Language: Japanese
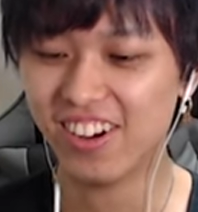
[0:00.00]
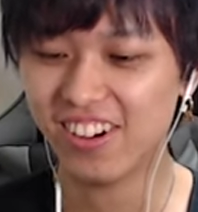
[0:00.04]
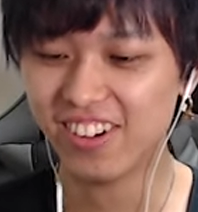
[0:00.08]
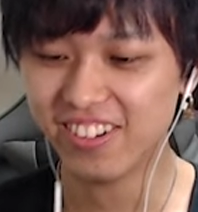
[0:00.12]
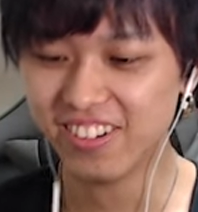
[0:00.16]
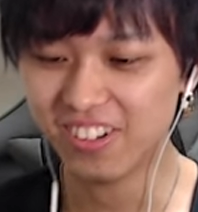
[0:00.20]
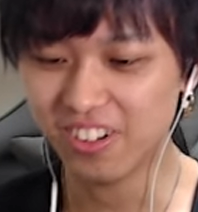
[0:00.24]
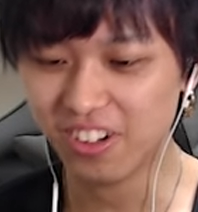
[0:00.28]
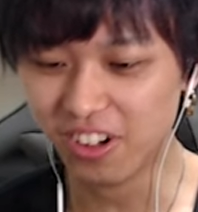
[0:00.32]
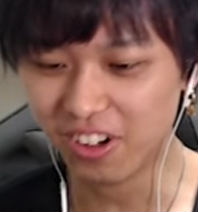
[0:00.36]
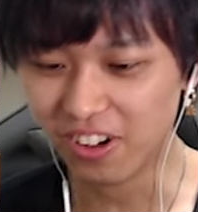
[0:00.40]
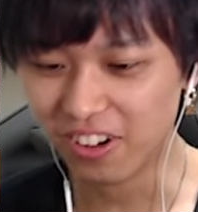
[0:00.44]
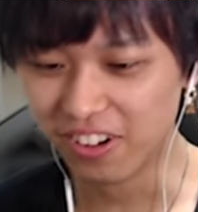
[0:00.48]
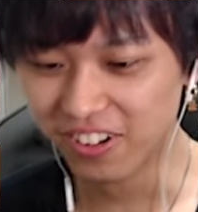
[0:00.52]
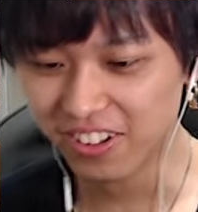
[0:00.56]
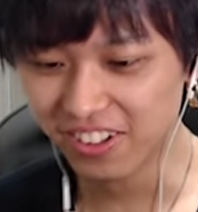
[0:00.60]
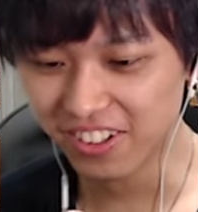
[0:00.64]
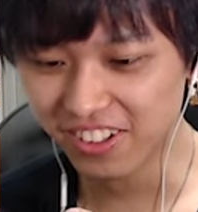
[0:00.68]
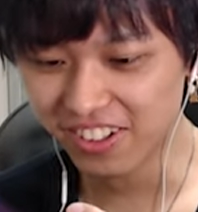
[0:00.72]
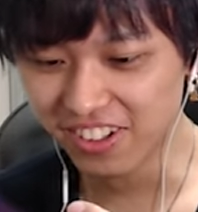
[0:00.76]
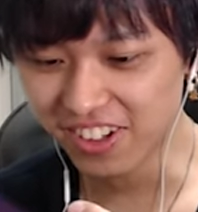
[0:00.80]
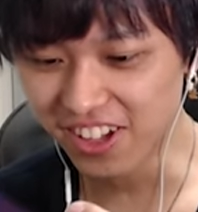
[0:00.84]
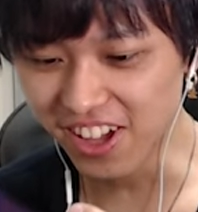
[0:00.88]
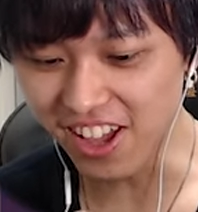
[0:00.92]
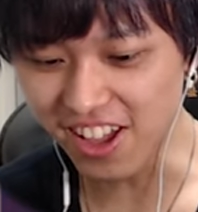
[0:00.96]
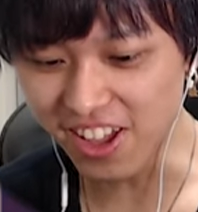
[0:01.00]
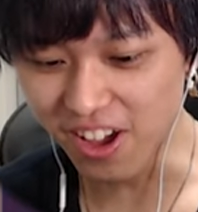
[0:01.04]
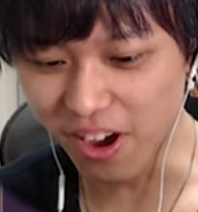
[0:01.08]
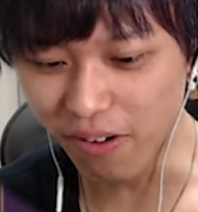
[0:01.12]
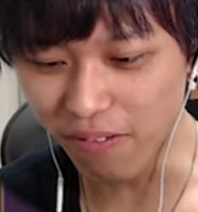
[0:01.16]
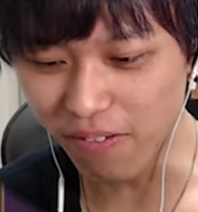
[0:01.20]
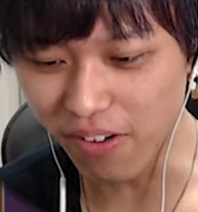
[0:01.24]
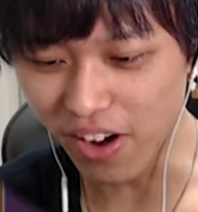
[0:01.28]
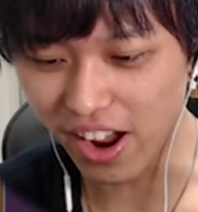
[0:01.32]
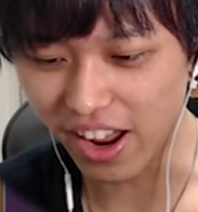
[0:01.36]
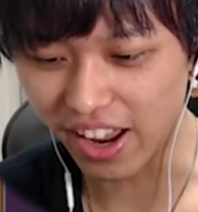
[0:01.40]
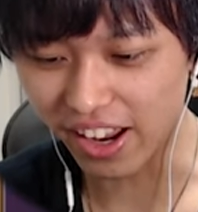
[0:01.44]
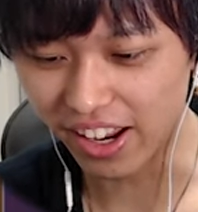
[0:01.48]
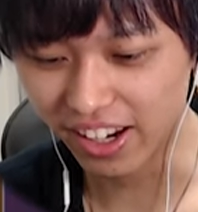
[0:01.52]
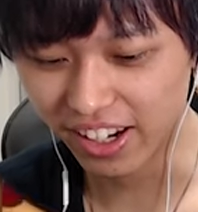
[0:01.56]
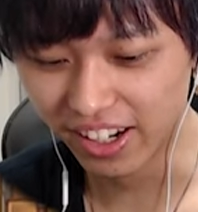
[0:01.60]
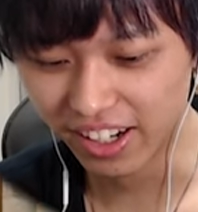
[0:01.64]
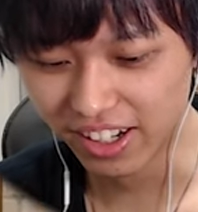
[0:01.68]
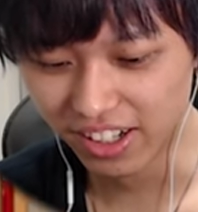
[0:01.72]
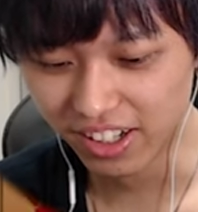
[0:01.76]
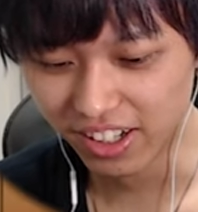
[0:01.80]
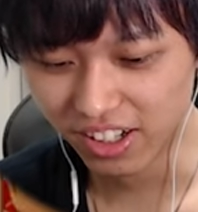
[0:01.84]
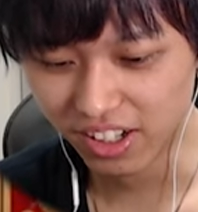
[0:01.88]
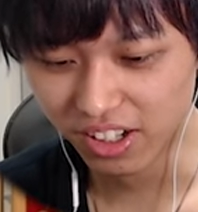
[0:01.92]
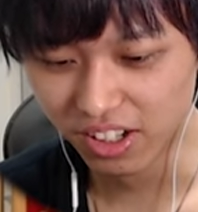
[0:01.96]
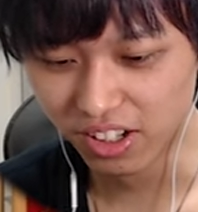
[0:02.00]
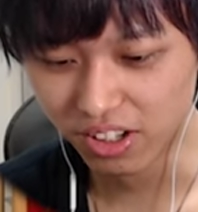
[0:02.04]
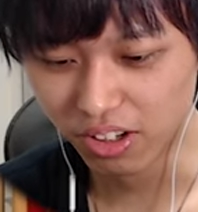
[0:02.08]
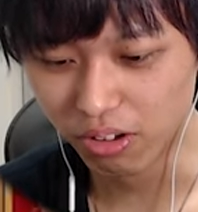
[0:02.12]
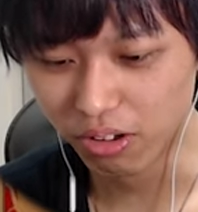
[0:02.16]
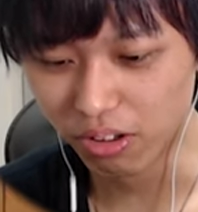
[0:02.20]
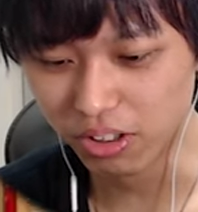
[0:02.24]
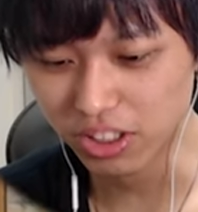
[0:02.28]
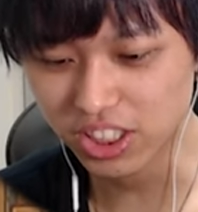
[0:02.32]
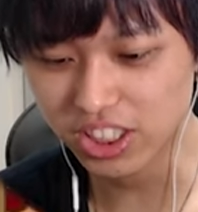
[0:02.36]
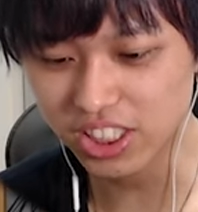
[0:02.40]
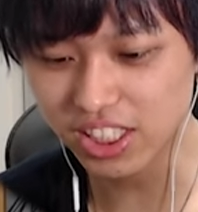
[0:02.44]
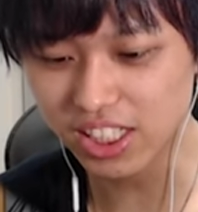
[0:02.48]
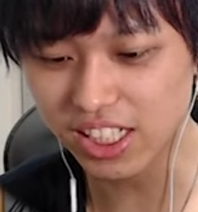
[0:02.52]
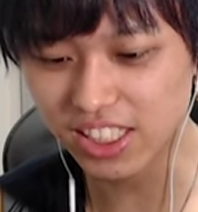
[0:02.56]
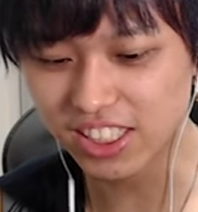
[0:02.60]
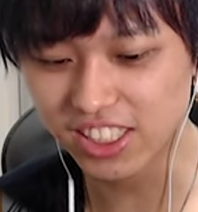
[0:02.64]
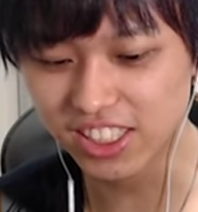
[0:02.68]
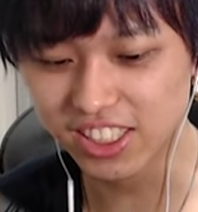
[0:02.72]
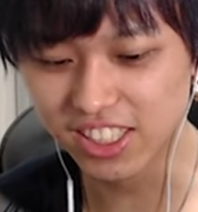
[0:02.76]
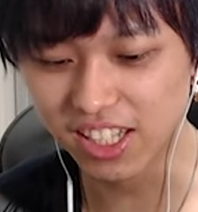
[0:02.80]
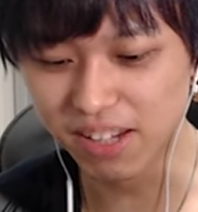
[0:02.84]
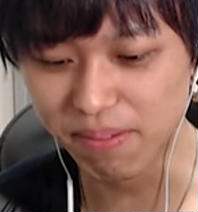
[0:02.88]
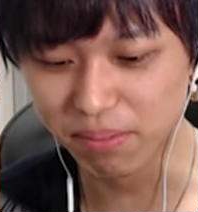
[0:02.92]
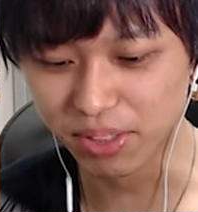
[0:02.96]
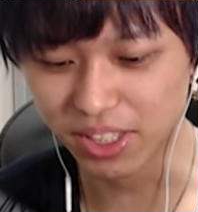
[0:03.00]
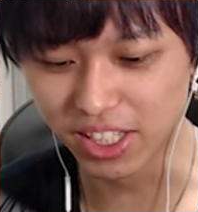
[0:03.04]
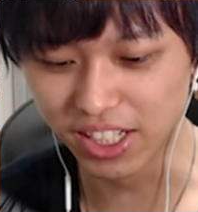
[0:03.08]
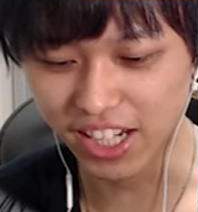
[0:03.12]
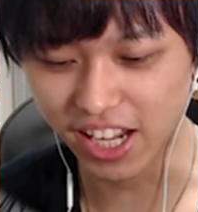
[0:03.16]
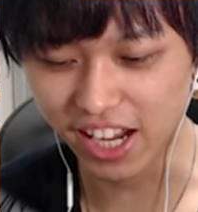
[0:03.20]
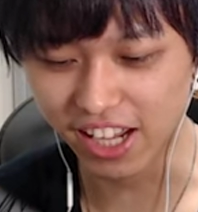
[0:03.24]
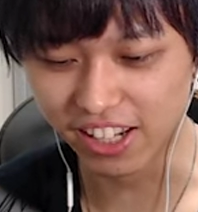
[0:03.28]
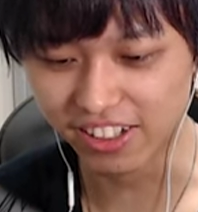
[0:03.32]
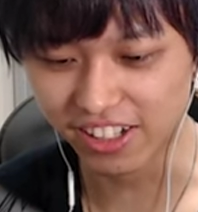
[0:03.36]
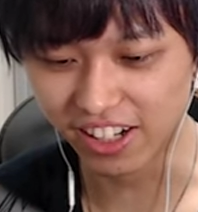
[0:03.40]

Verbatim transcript: うわえやばい欲しいやつ全部手に入る